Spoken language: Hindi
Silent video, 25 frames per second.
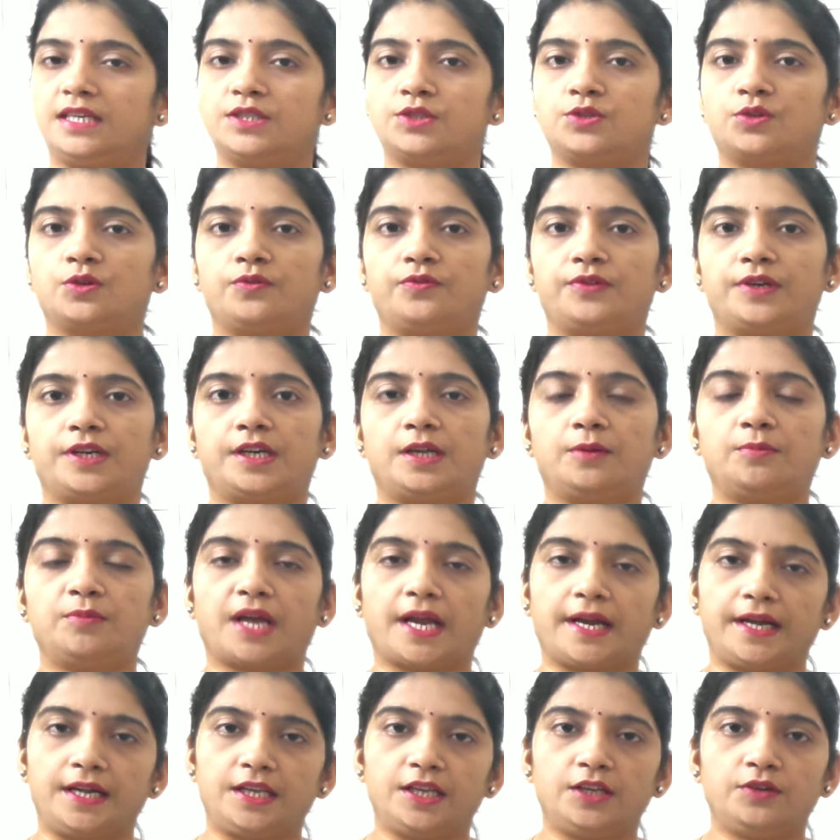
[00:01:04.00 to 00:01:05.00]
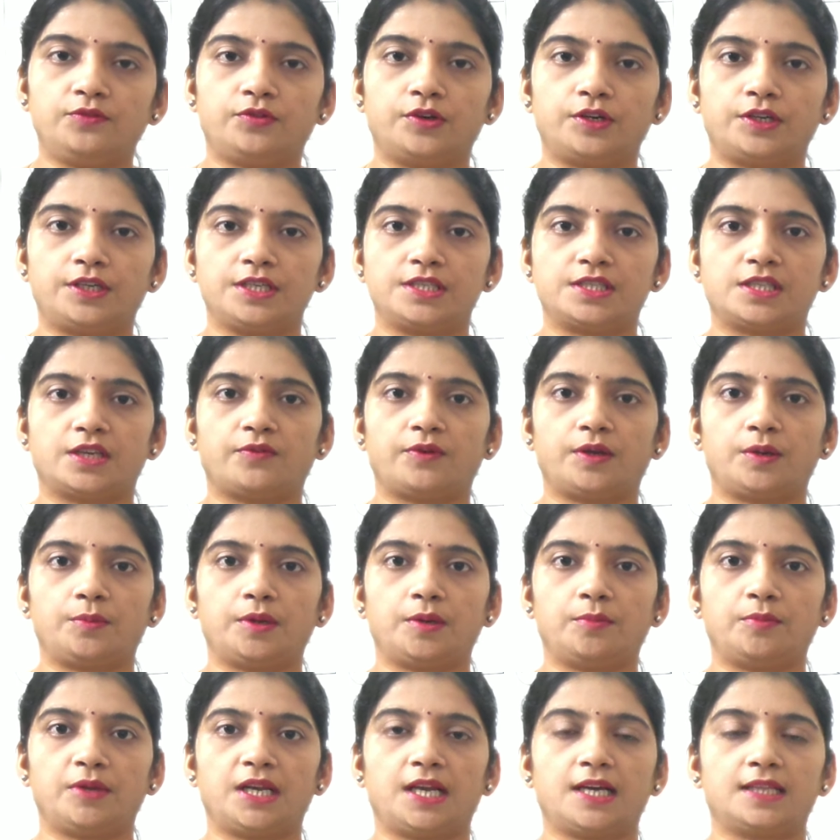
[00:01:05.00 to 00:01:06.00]
देश को फ्रीडम 1947
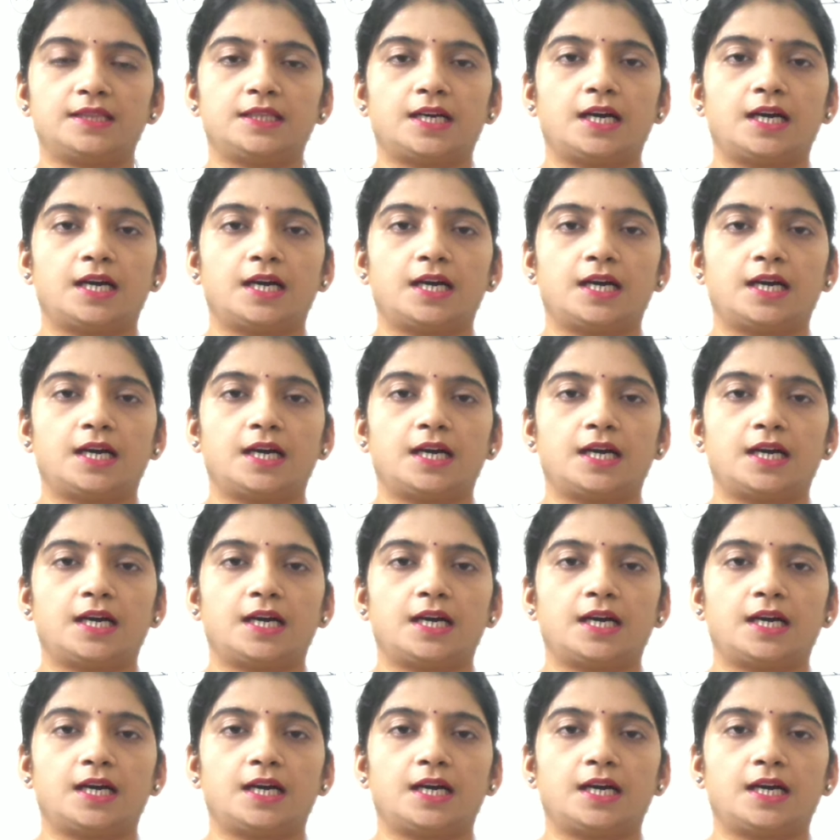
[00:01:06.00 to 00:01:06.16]
में मिला